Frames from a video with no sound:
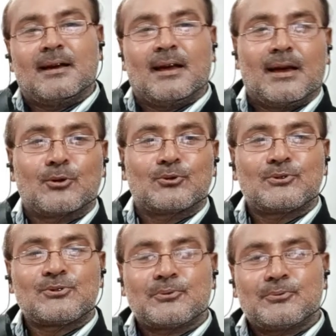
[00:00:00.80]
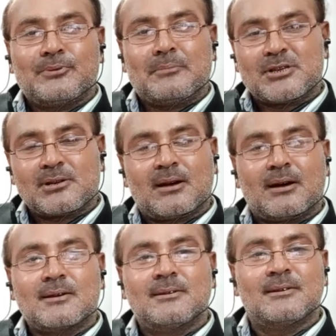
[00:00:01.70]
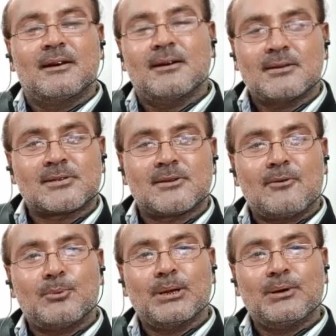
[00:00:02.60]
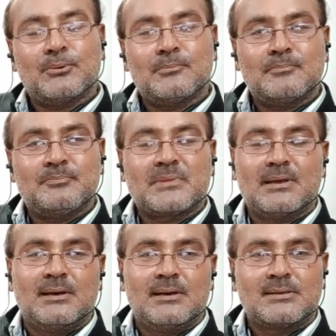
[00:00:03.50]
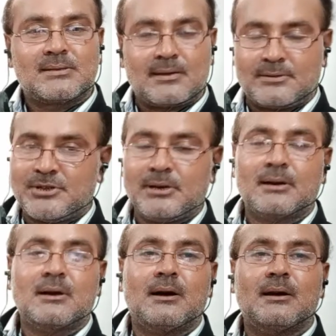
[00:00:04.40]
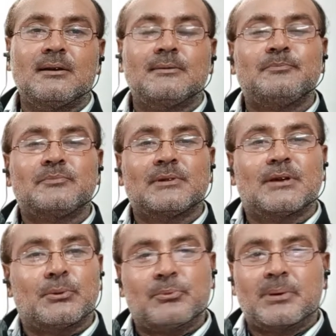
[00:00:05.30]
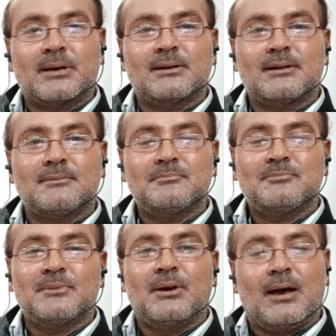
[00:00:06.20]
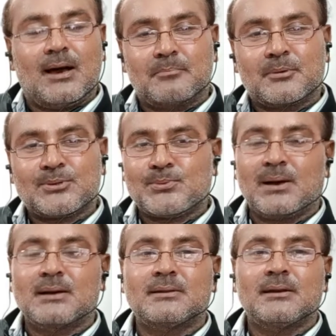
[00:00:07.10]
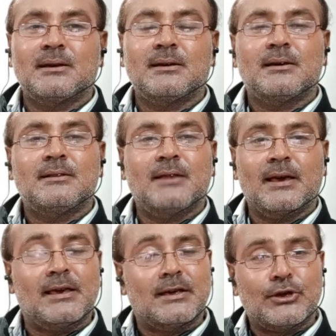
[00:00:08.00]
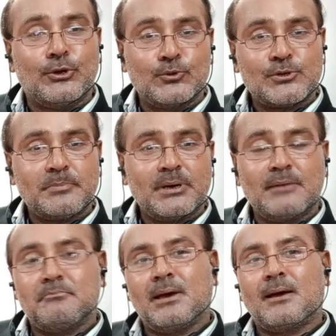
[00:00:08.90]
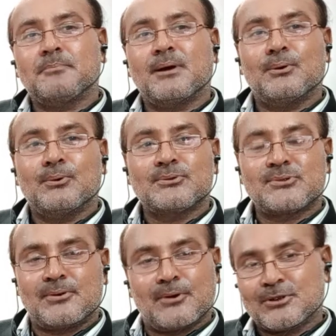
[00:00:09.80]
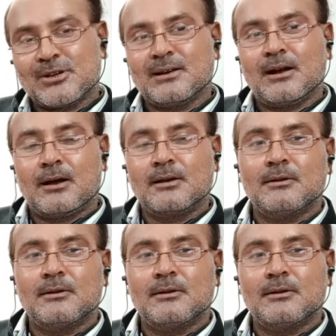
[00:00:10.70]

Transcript: हेलो दोस्तों नमस्कार अस्सलाम वालेकुम सत श्री अकाल वड़कम आपका स्वागत है द इंक न्यूज़ पे मैं आपका होस्ट रोशन खान